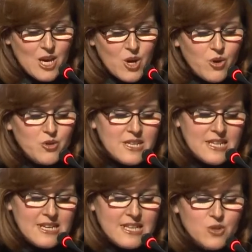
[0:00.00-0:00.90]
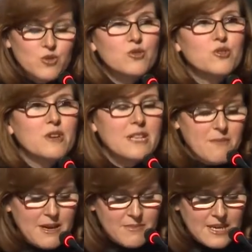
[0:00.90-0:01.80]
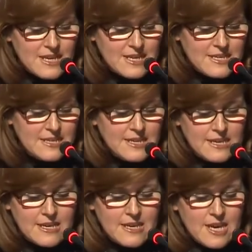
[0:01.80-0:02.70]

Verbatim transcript: Öncelikle şunu söylemem gerekir ki